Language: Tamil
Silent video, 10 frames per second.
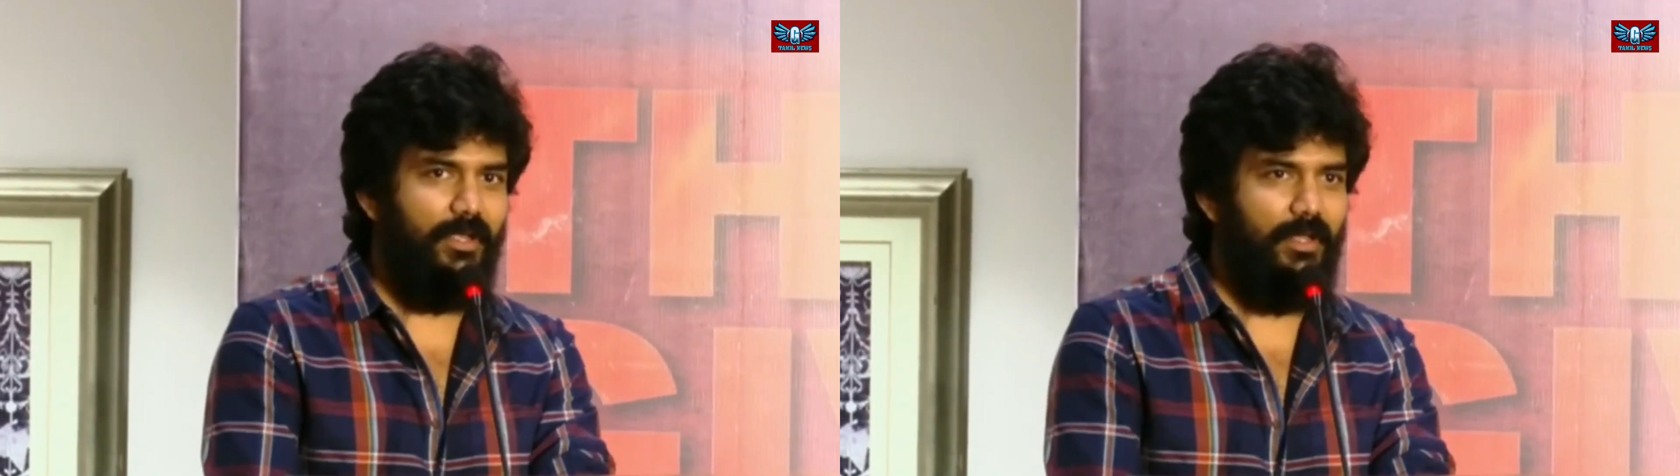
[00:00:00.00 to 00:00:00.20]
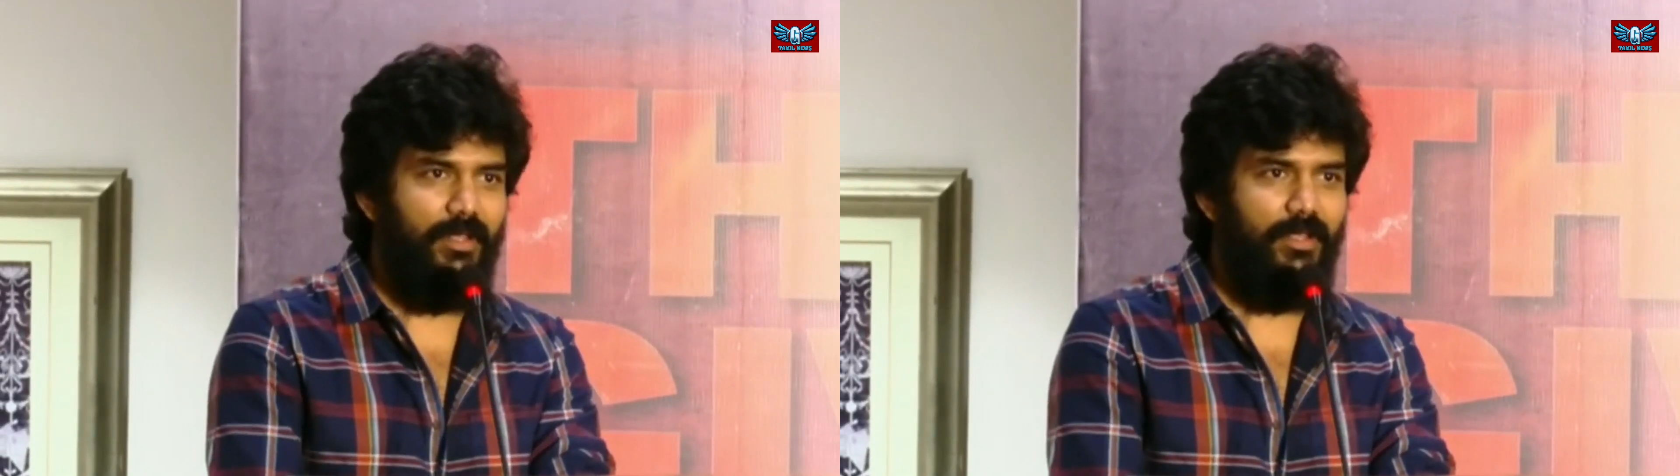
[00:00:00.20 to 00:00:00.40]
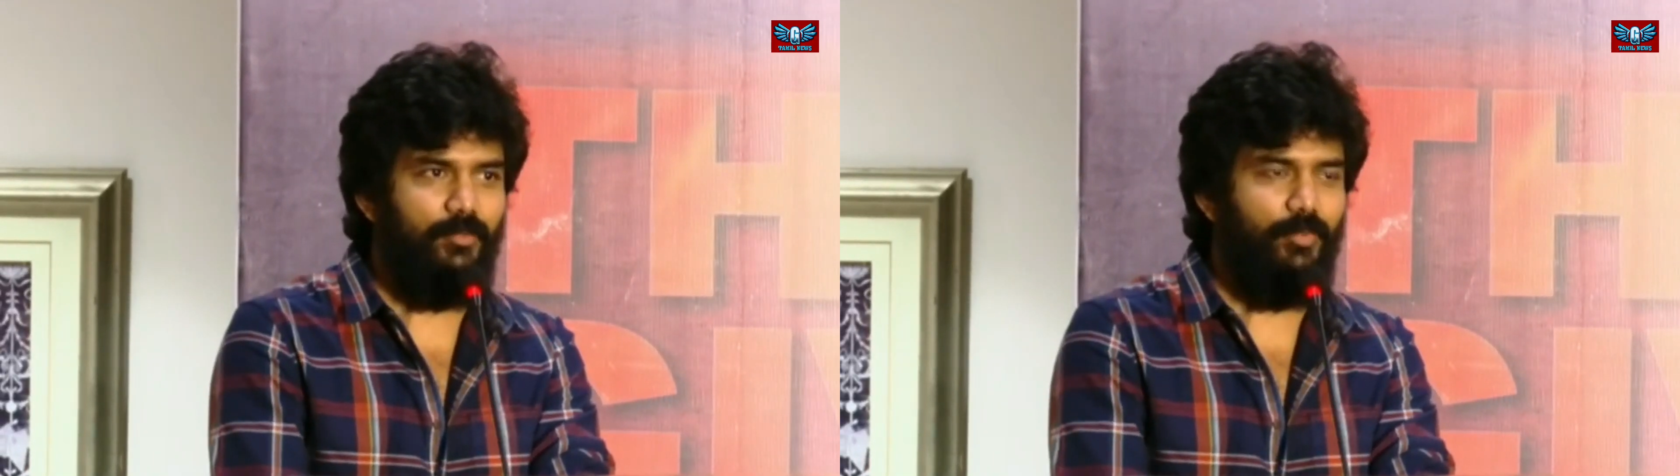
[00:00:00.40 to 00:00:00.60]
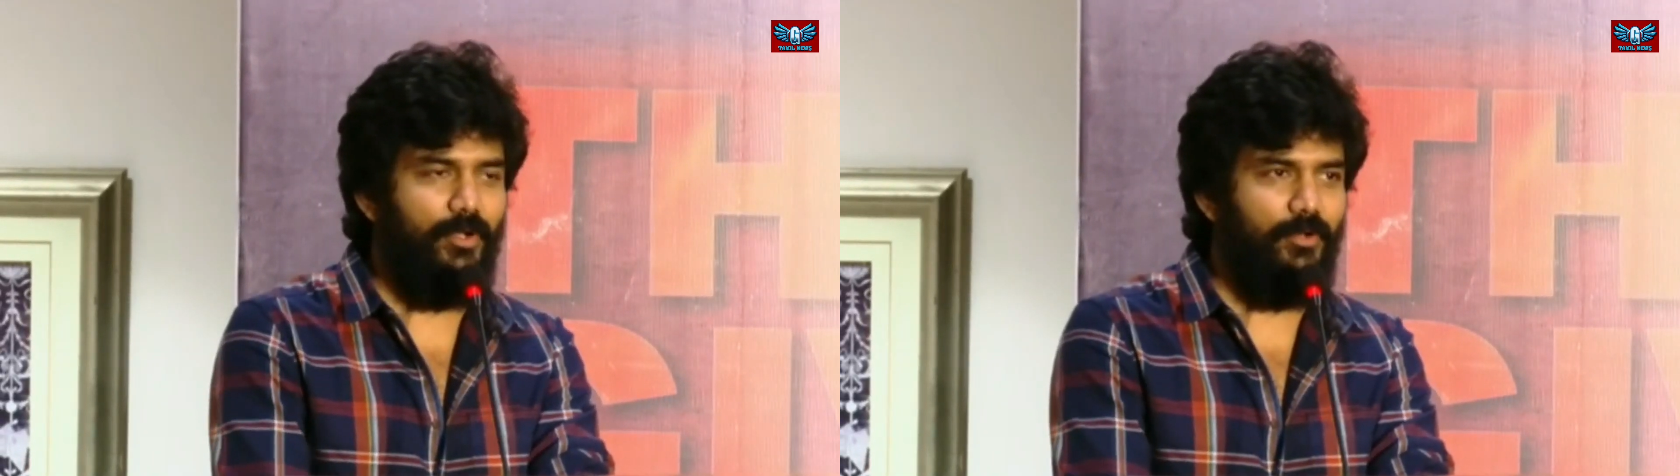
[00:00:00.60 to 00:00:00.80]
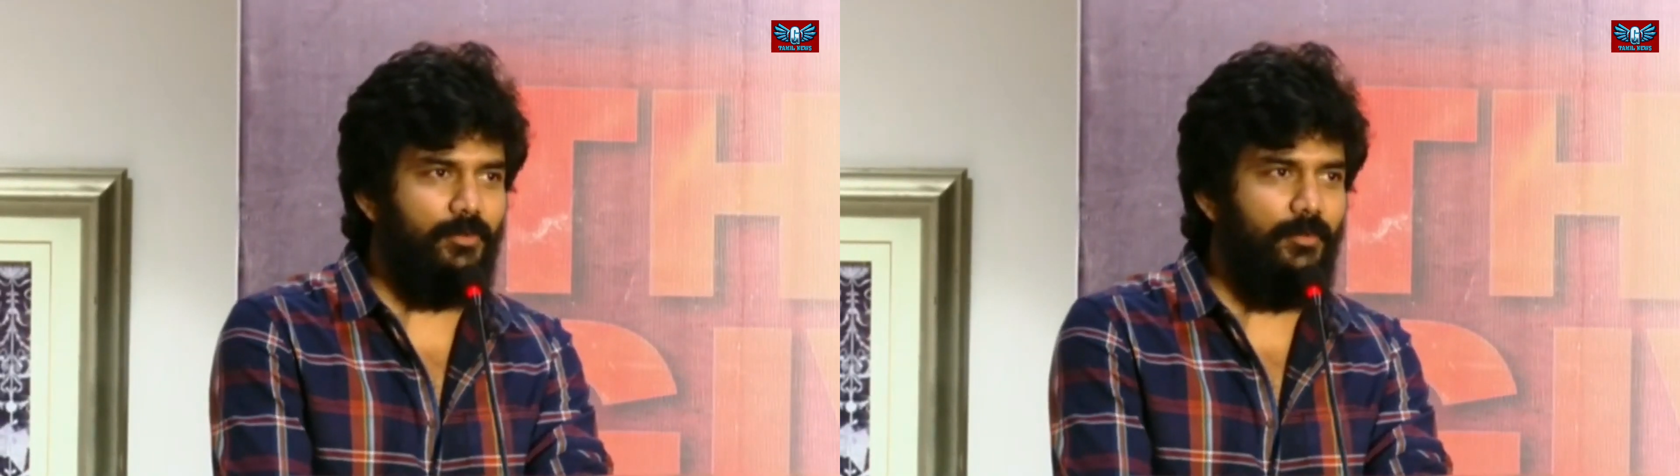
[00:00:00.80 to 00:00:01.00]
நான் டெடிகேட்
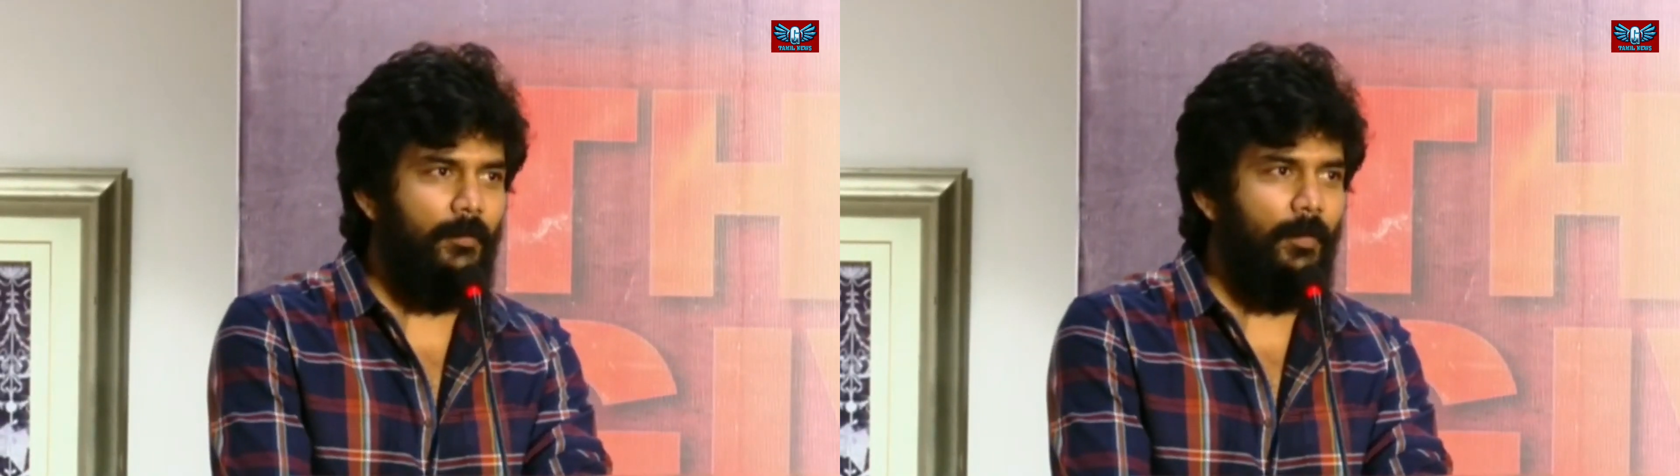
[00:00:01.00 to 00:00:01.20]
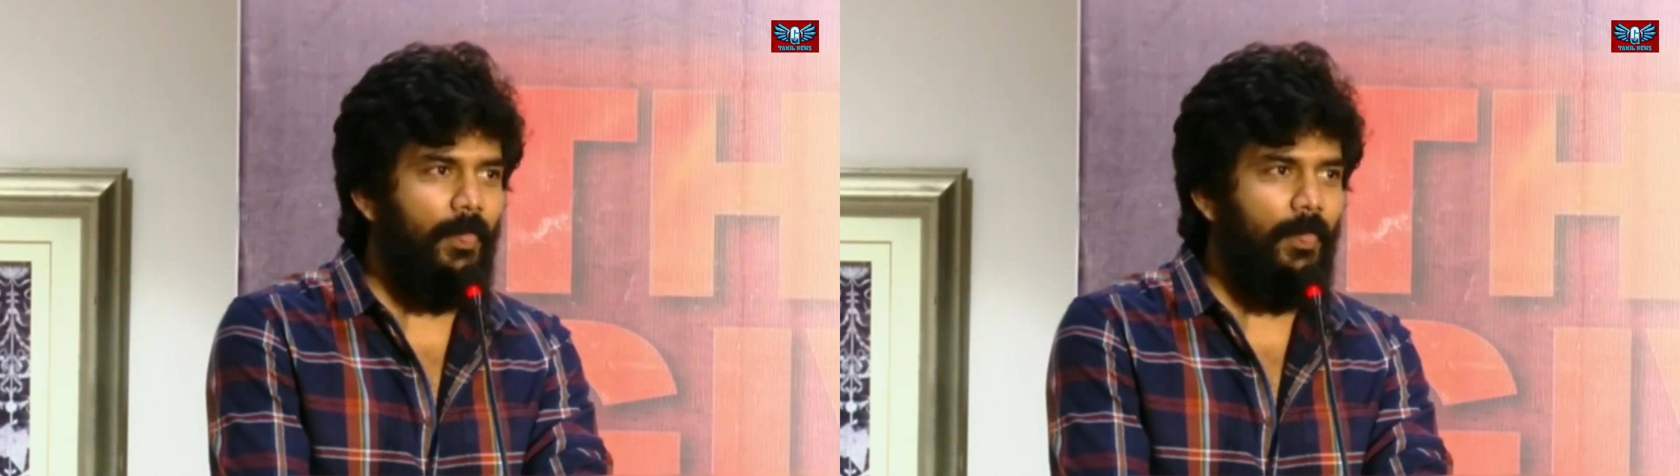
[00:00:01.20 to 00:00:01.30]
பண்ணணும்